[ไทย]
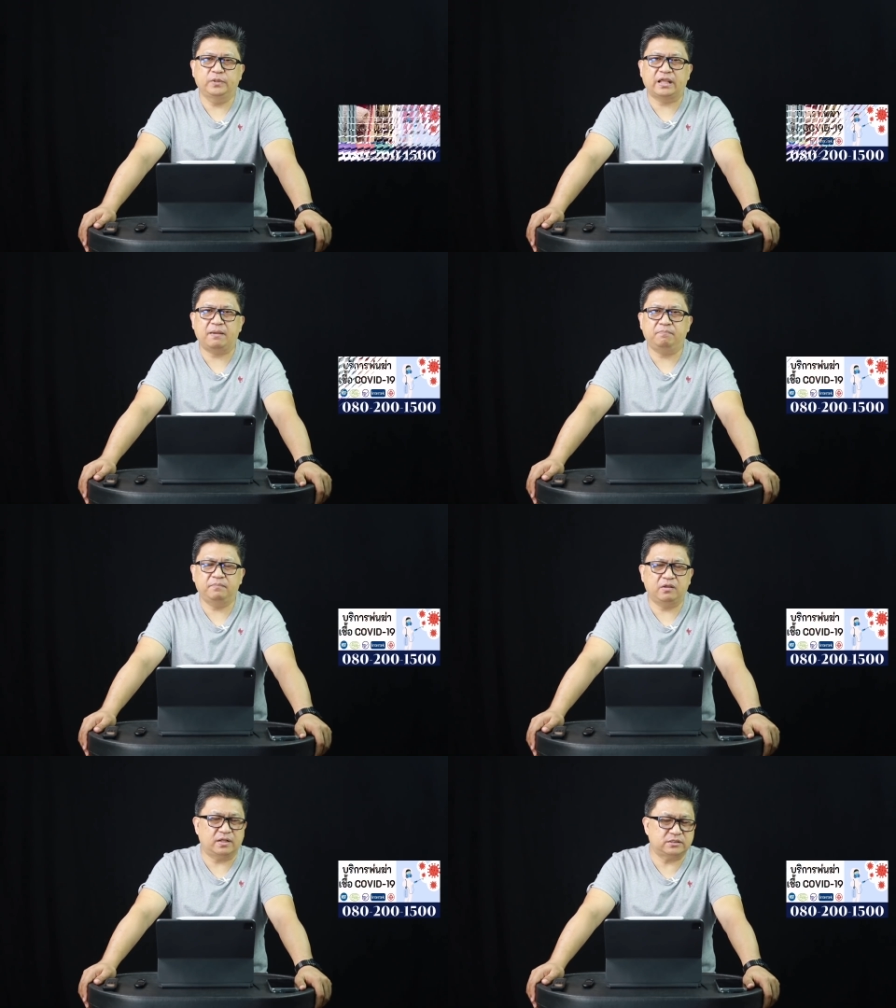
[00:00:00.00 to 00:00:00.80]
นะครับ
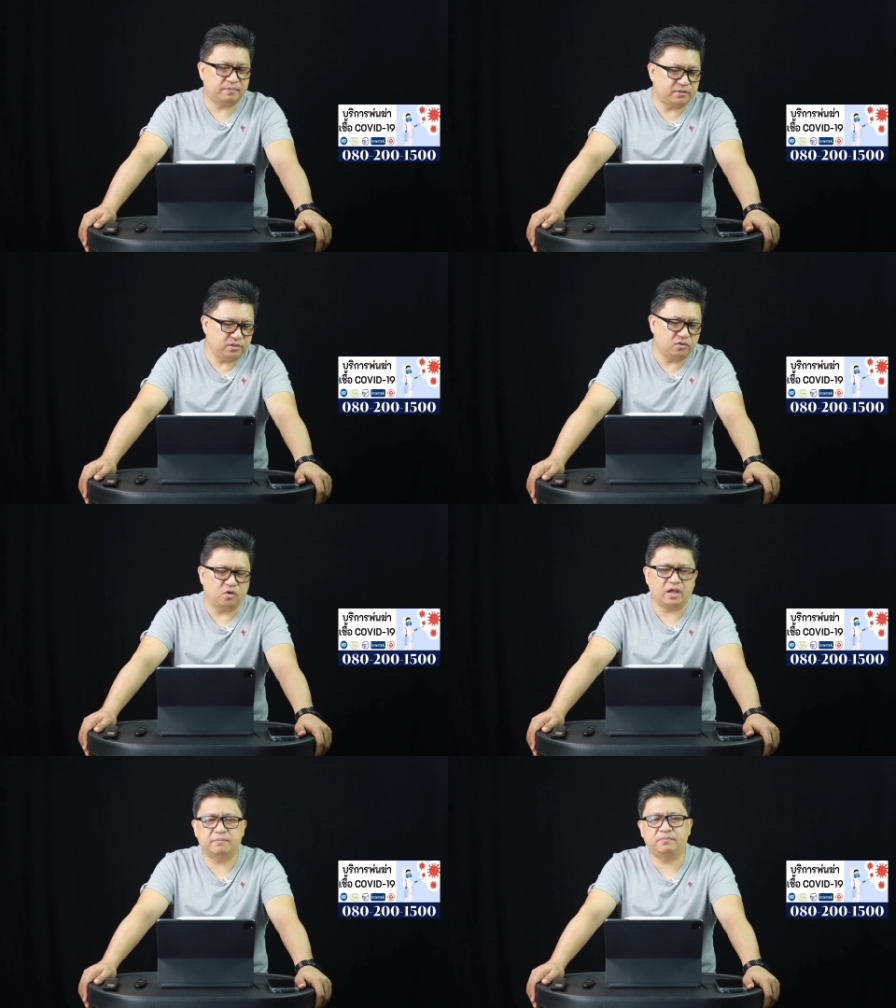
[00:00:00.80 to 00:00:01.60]
ไม่ว่าจะเป็นเรื่อง
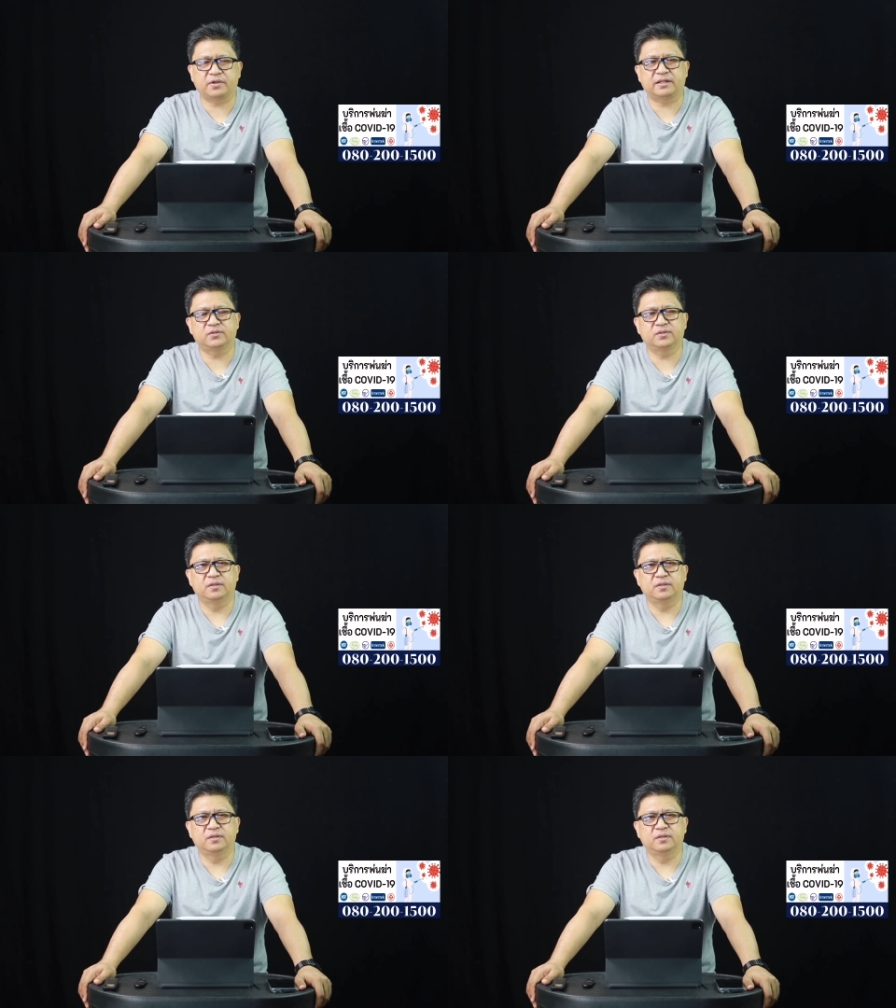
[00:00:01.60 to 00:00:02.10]
ของการประกัน